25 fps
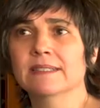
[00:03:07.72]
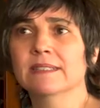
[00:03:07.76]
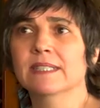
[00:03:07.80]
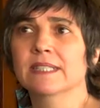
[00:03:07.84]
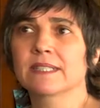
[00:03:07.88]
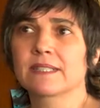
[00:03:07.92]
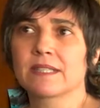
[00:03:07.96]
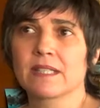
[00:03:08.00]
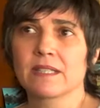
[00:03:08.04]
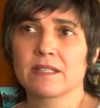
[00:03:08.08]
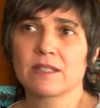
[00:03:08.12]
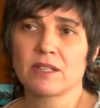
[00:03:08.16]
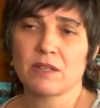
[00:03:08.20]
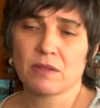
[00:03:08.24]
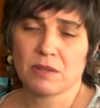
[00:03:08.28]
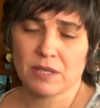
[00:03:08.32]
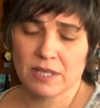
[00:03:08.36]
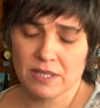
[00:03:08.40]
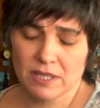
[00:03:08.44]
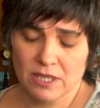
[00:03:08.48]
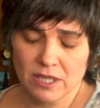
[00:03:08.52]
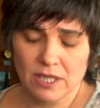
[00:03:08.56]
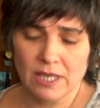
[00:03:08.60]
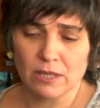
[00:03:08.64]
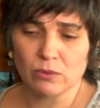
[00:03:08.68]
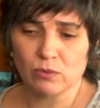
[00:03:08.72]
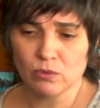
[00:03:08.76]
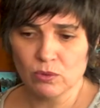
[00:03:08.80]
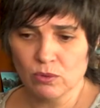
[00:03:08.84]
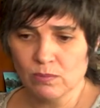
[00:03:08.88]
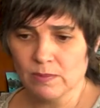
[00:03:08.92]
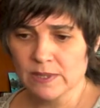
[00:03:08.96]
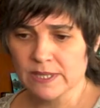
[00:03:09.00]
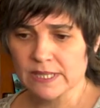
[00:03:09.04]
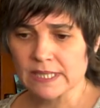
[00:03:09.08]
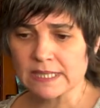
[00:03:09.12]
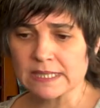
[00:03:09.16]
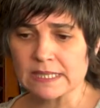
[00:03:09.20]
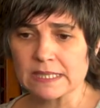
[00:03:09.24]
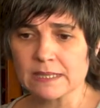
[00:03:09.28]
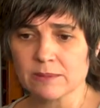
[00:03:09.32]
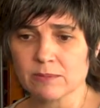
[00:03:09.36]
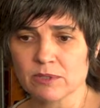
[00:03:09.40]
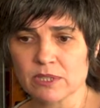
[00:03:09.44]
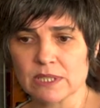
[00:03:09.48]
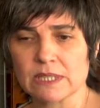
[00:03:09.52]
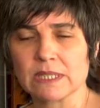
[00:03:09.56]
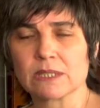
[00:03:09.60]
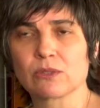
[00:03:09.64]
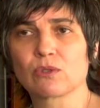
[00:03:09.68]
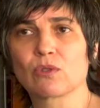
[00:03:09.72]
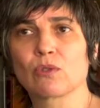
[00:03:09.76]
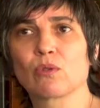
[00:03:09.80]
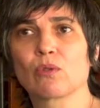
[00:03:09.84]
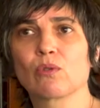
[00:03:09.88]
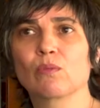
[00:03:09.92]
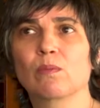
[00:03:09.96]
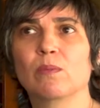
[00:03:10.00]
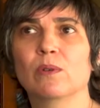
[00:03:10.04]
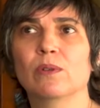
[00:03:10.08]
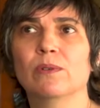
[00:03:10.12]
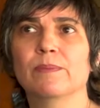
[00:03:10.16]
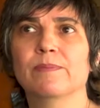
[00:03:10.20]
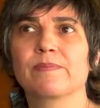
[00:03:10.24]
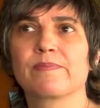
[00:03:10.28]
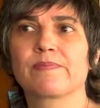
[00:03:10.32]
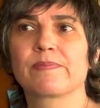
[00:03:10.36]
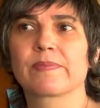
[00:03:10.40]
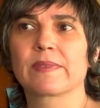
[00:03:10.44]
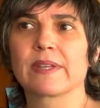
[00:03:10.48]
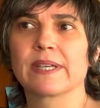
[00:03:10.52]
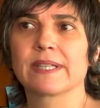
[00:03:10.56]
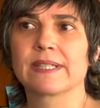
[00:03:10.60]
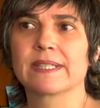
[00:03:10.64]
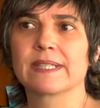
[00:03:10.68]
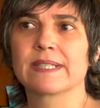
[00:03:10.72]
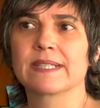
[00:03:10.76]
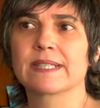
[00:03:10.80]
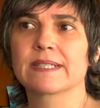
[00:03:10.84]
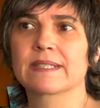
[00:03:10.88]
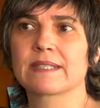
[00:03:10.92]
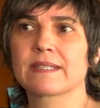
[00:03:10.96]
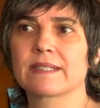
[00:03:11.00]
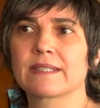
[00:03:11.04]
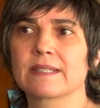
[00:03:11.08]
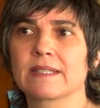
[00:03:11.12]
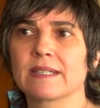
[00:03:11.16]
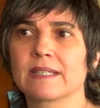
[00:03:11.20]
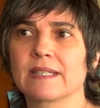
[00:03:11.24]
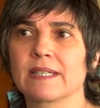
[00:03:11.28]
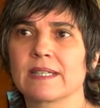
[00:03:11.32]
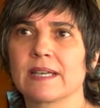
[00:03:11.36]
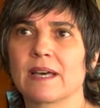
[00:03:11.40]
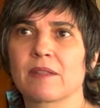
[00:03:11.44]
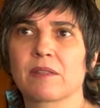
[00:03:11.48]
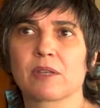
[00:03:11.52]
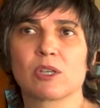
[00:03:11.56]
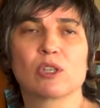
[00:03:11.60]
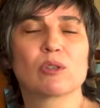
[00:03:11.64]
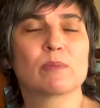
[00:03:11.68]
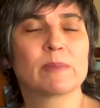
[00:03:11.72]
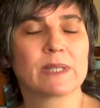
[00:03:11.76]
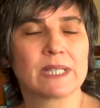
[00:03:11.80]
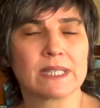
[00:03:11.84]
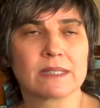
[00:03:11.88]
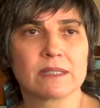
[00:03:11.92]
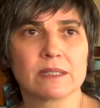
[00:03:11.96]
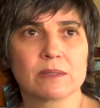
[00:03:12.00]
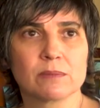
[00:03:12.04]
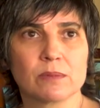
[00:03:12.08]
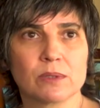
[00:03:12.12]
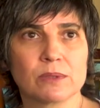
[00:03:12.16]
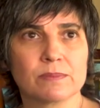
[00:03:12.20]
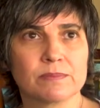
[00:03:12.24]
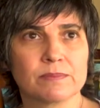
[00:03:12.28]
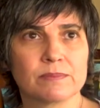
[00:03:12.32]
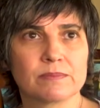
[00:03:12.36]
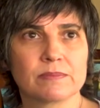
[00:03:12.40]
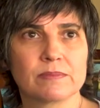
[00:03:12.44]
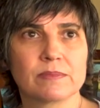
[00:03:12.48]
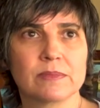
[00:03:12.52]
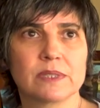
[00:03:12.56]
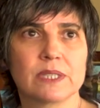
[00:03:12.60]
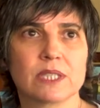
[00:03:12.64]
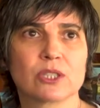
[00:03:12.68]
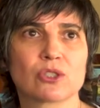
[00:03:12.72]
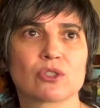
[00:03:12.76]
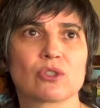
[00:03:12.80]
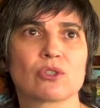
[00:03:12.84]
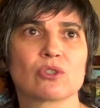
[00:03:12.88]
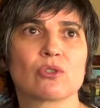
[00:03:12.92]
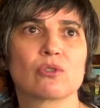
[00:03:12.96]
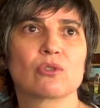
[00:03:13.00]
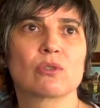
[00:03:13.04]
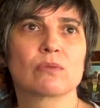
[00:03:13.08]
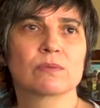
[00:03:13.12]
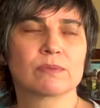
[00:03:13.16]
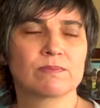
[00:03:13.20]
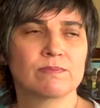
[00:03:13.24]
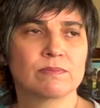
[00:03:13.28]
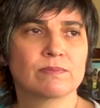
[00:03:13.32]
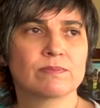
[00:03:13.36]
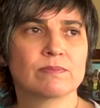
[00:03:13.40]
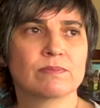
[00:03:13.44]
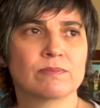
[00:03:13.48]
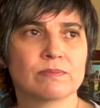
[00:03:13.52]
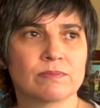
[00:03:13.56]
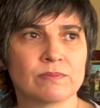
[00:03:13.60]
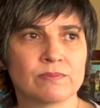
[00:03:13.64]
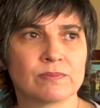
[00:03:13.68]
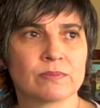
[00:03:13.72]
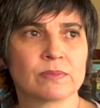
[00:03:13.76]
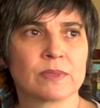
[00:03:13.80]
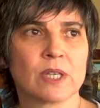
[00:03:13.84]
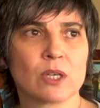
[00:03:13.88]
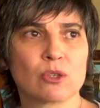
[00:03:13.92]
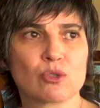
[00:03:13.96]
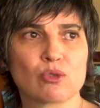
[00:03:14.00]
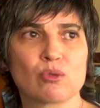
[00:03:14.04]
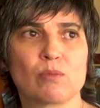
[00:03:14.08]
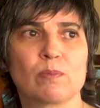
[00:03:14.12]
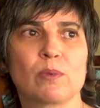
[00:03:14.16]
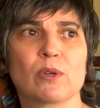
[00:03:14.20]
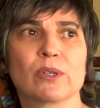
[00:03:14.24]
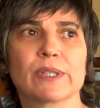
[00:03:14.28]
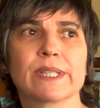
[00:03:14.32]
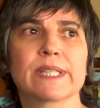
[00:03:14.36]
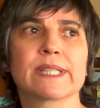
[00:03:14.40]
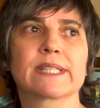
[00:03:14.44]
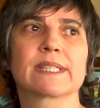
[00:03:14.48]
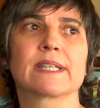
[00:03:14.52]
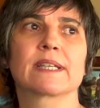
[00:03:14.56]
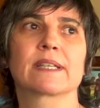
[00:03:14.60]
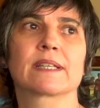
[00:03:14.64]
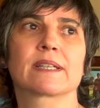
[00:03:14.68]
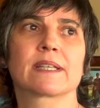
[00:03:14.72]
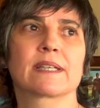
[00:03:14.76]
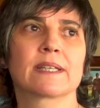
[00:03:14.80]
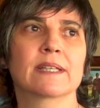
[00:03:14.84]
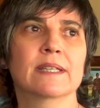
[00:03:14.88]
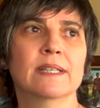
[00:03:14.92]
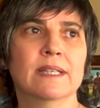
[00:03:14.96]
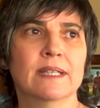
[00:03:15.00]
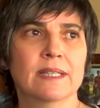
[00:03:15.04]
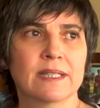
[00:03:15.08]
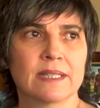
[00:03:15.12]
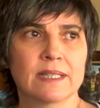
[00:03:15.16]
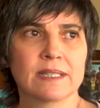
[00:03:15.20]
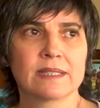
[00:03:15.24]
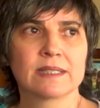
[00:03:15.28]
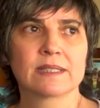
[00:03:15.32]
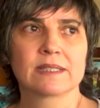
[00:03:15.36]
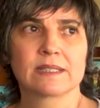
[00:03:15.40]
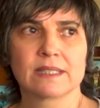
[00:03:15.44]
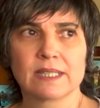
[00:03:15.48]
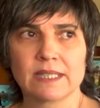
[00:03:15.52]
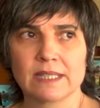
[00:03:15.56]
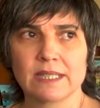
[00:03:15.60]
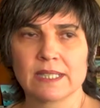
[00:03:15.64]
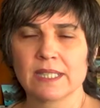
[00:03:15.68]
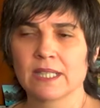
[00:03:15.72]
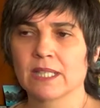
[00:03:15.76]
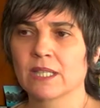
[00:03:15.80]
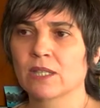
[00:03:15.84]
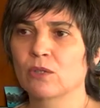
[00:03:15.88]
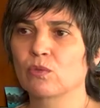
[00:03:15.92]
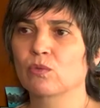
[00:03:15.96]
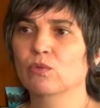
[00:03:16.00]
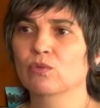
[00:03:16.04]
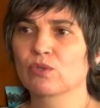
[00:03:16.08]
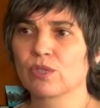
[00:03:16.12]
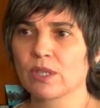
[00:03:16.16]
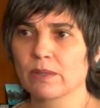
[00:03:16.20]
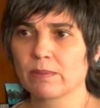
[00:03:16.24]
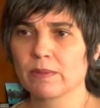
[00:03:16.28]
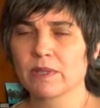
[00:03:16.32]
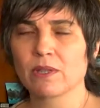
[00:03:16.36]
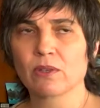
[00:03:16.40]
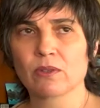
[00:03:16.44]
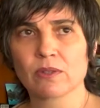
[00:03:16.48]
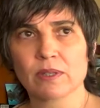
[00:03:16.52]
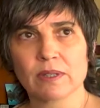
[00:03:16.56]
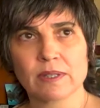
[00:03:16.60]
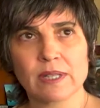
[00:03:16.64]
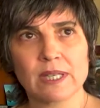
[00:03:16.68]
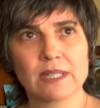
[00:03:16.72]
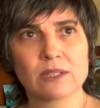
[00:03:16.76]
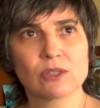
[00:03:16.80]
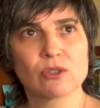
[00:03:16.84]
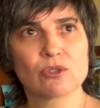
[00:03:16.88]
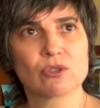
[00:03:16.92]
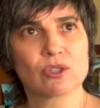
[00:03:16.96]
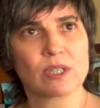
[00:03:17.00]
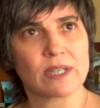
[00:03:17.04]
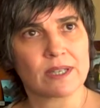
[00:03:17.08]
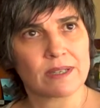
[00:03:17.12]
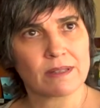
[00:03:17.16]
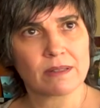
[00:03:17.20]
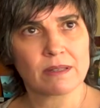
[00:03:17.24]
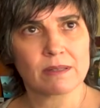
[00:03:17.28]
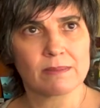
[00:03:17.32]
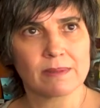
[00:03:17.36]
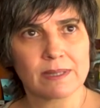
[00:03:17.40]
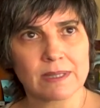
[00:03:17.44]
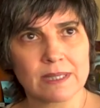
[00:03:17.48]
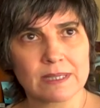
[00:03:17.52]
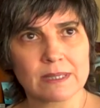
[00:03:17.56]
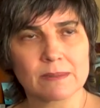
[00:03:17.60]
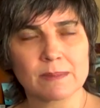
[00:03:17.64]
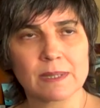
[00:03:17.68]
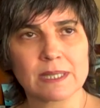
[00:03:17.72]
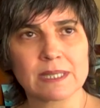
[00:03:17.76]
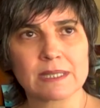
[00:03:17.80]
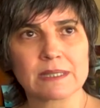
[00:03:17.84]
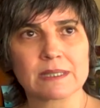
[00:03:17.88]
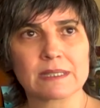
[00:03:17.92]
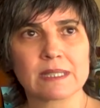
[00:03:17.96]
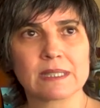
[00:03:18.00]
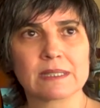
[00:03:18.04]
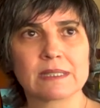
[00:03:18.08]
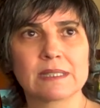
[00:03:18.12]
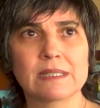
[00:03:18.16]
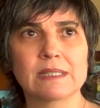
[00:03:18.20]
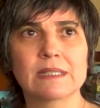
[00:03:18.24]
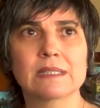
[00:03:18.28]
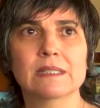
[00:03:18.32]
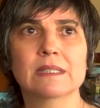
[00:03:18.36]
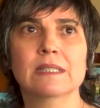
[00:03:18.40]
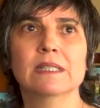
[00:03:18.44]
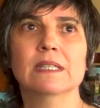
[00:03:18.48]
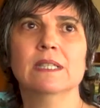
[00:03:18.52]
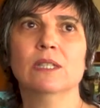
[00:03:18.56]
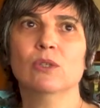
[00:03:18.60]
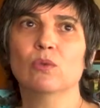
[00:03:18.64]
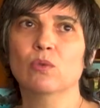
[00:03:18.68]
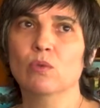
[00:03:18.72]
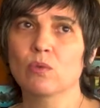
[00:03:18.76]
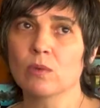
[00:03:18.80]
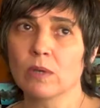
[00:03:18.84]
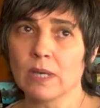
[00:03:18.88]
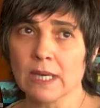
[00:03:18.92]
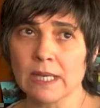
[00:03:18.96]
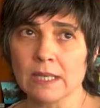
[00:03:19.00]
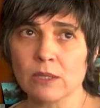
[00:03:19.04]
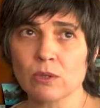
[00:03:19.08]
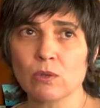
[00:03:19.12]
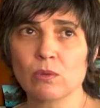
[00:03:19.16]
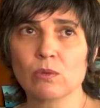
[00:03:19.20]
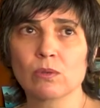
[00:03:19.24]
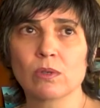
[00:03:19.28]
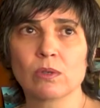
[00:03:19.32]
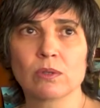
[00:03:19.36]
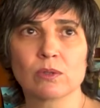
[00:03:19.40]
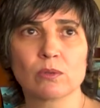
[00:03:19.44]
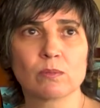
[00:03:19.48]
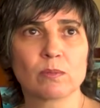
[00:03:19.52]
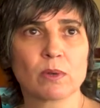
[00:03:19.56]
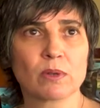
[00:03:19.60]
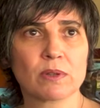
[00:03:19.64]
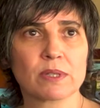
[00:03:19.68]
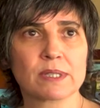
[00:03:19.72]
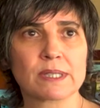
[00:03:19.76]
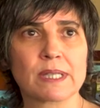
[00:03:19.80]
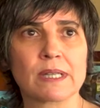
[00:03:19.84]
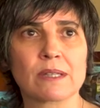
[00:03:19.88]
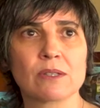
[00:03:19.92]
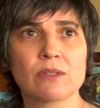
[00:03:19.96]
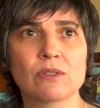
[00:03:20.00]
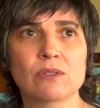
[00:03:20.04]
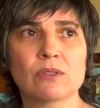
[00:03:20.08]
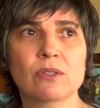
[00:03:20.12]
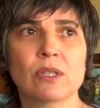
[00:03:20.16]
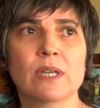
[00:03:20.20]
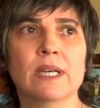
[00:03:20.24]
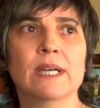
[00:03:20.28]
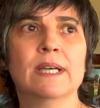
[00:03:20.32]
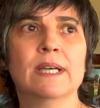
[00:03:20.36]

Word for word: de este índice y de alguno más que tenemos en nuestro grupo es eh, hacerlo operativo y eso mm, supone que hay que tener un servidor de datos que reciba las imágenes satélite, un cálculo en un procesador